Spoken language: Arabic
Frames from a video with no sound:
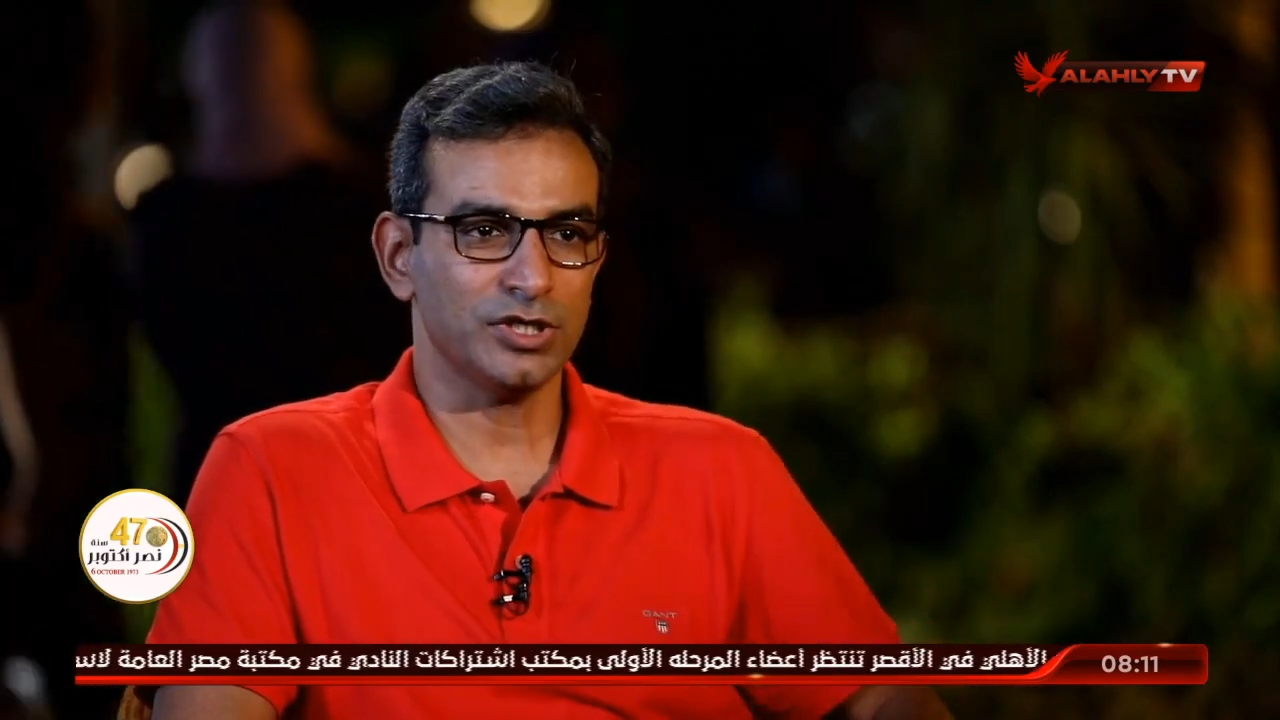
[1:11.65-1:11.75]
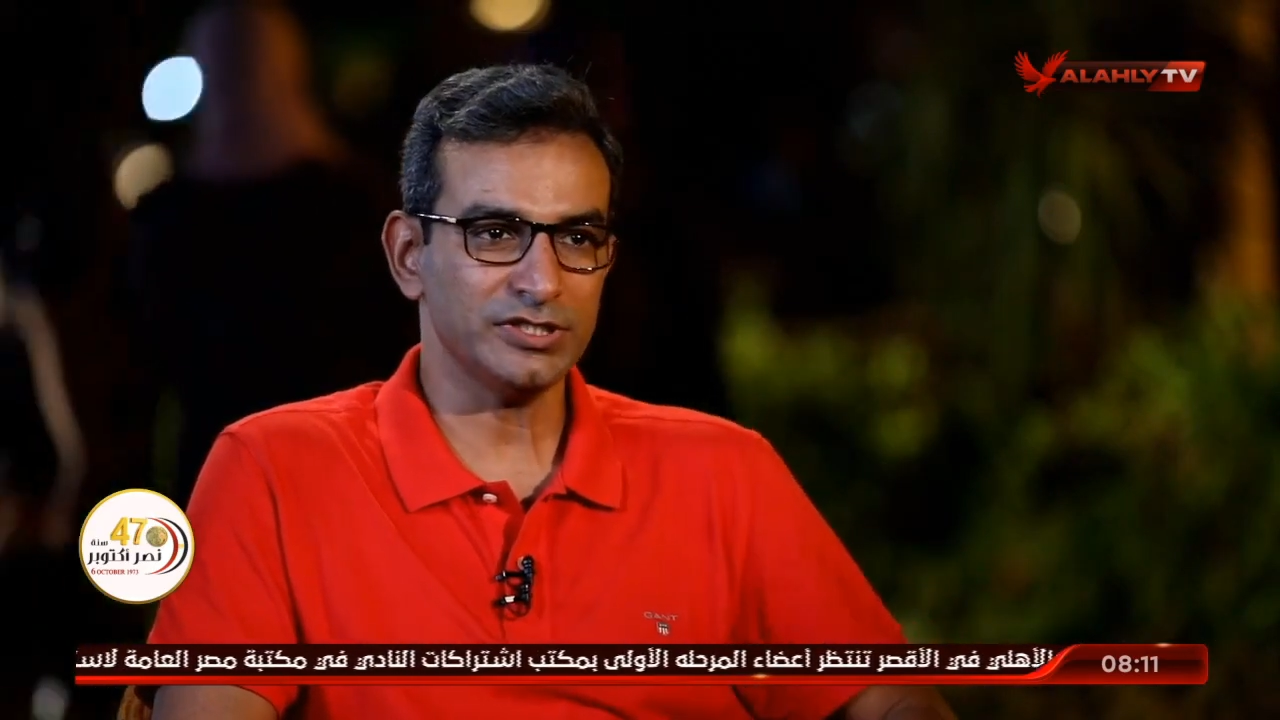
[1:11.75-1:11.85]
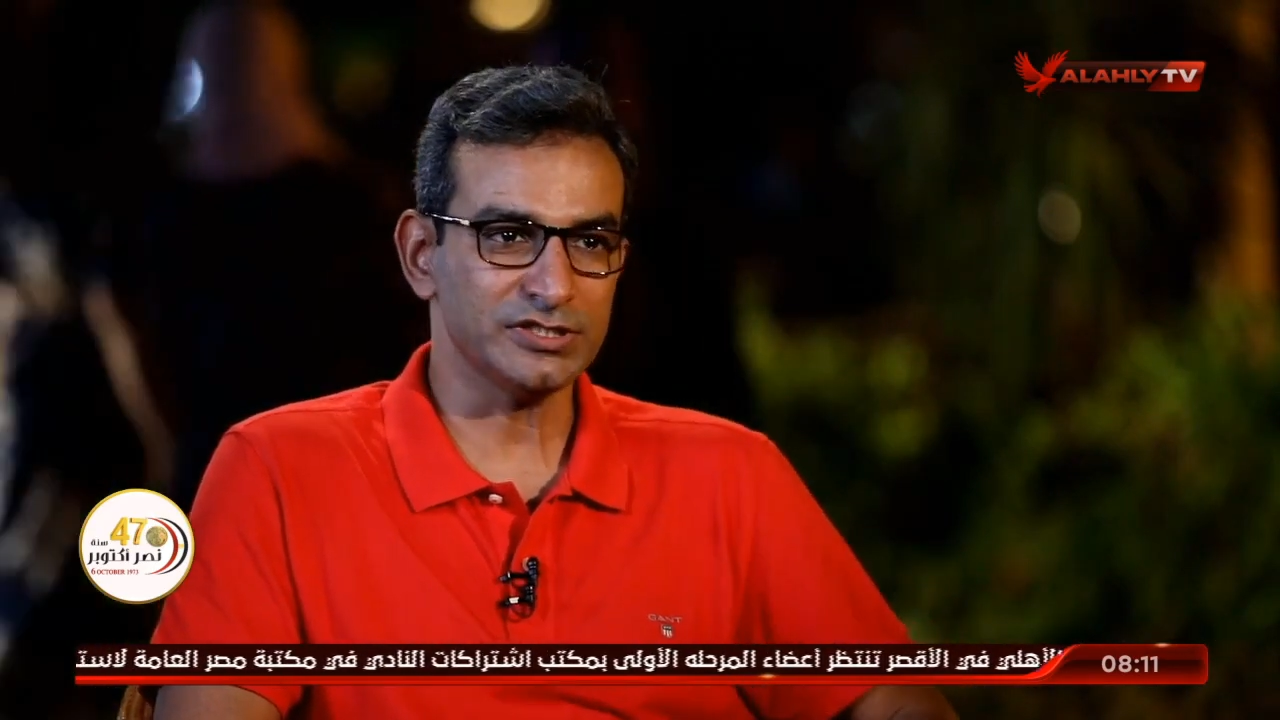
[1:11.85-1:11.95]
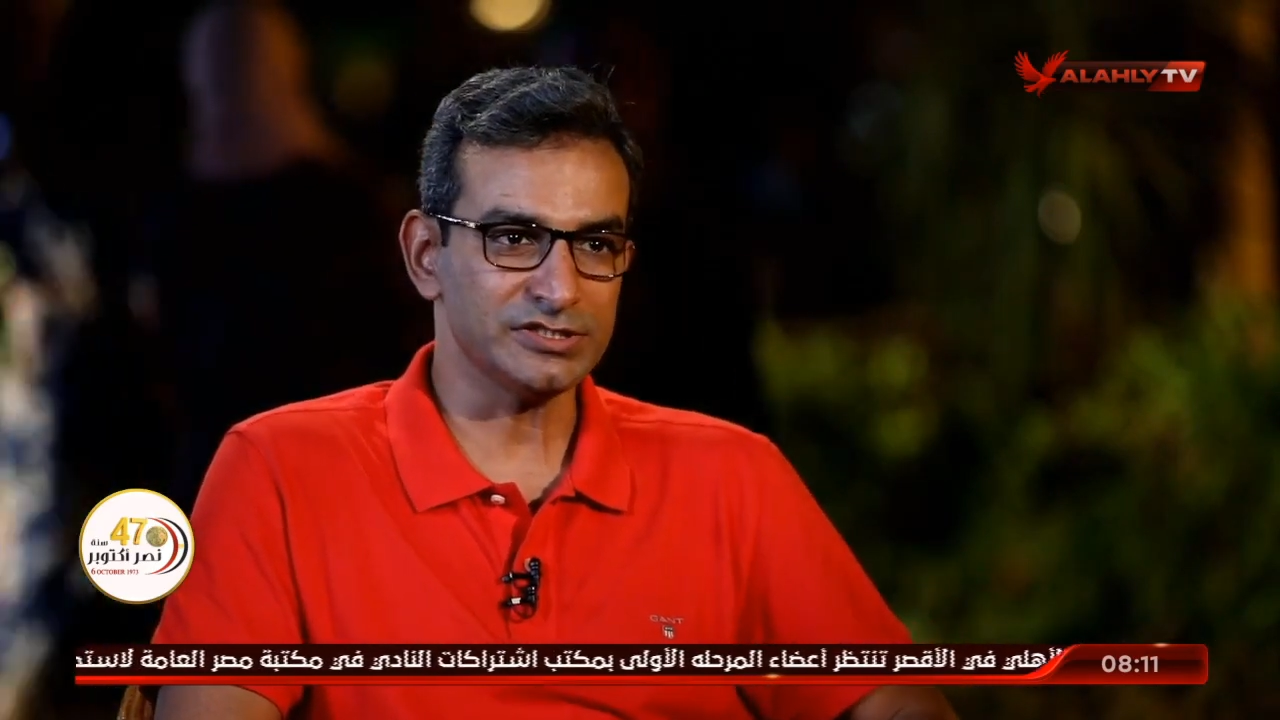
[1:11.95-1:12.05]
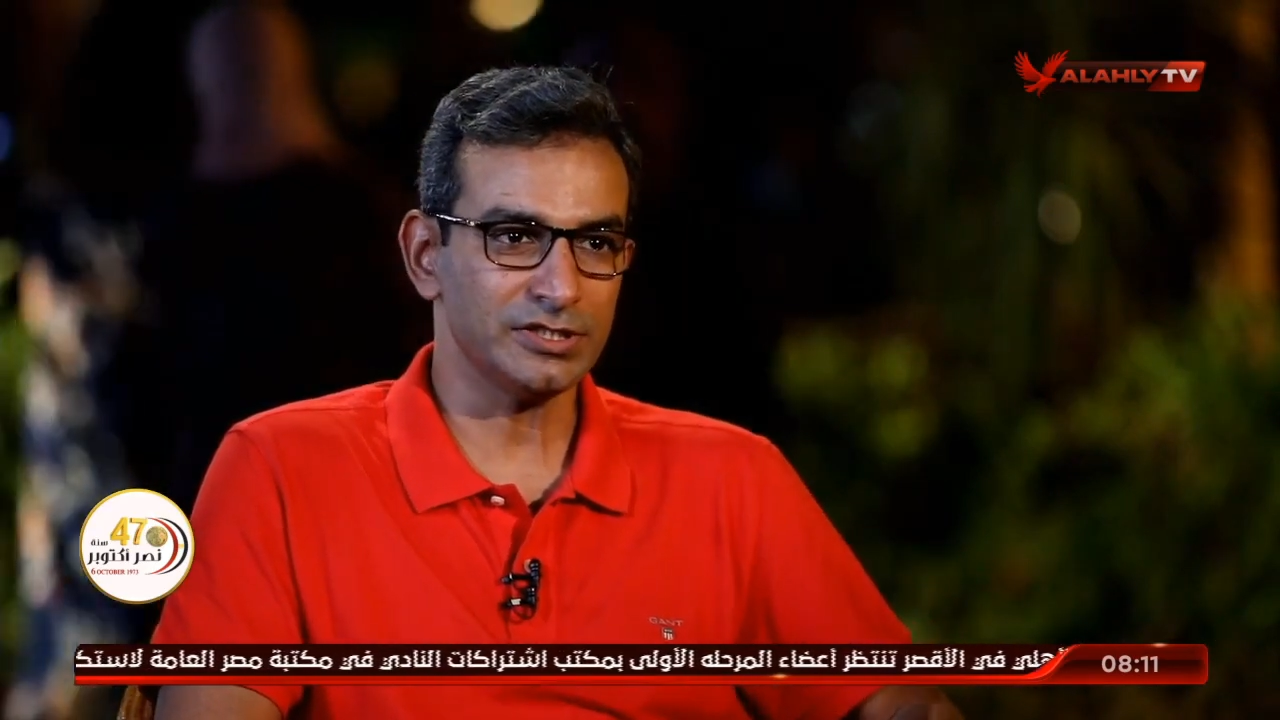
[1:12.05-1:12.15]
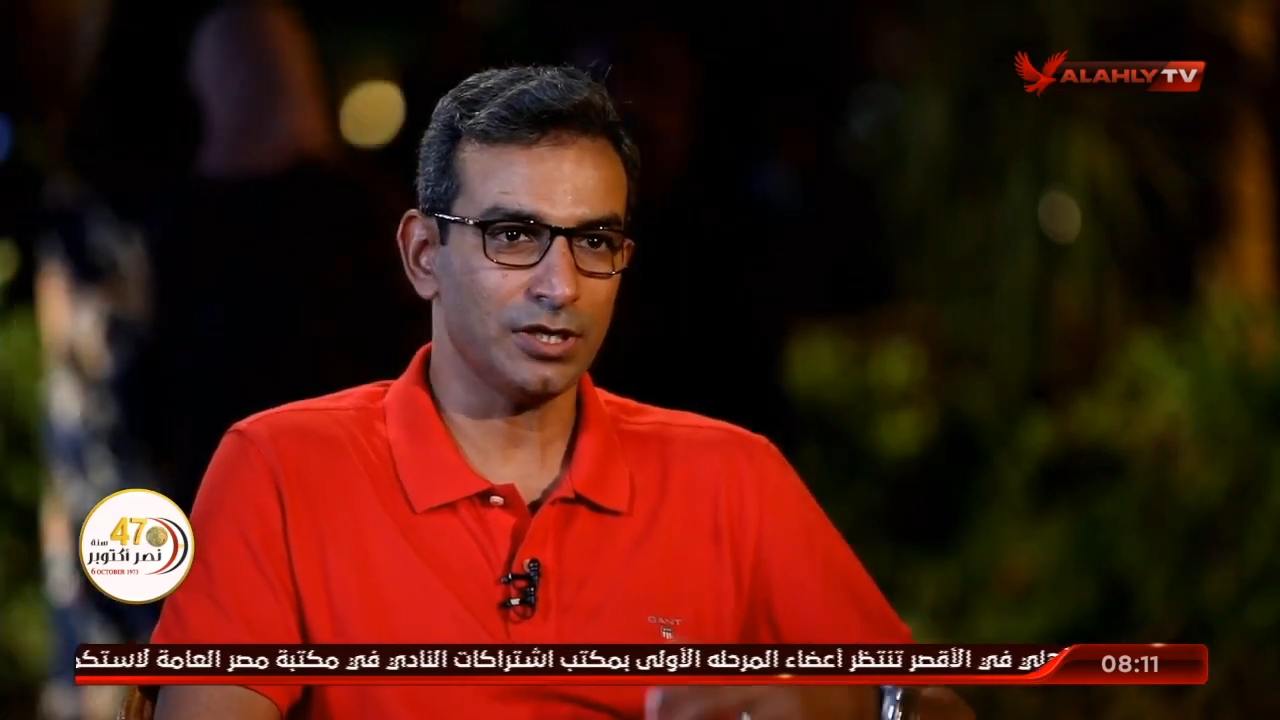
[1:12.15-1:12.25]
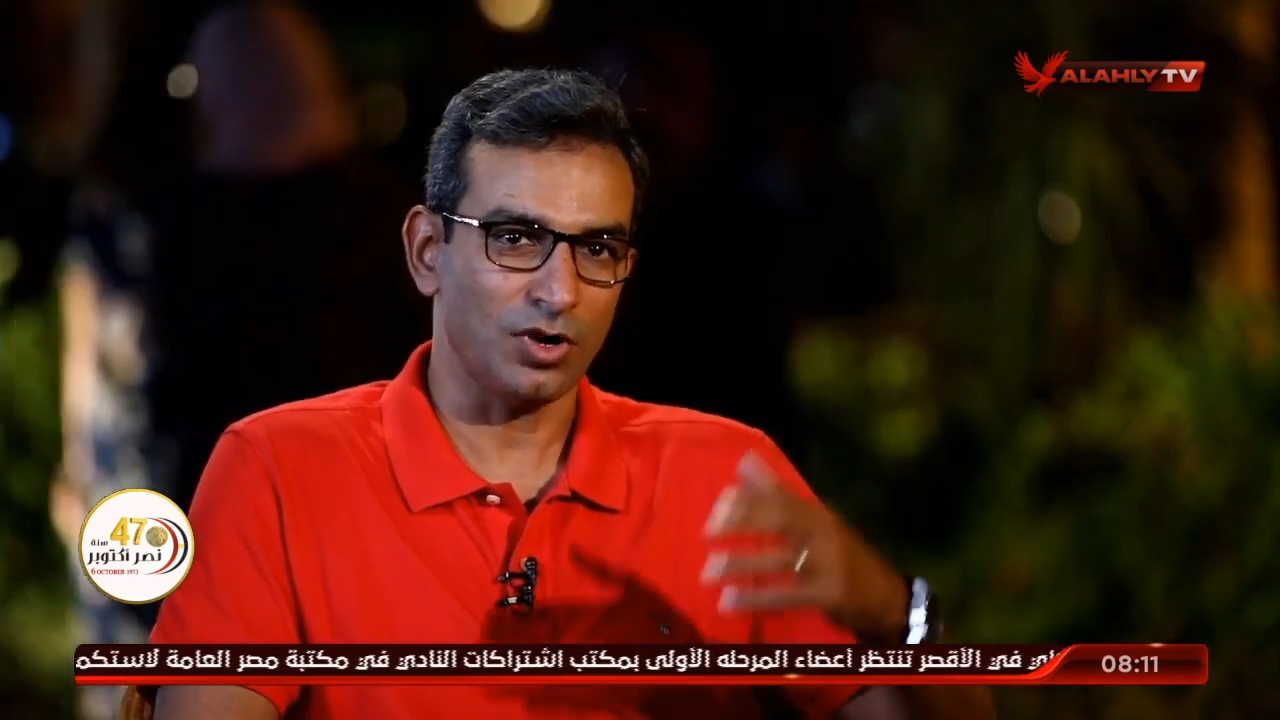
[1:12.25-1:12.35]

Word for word: ونادي الجزيره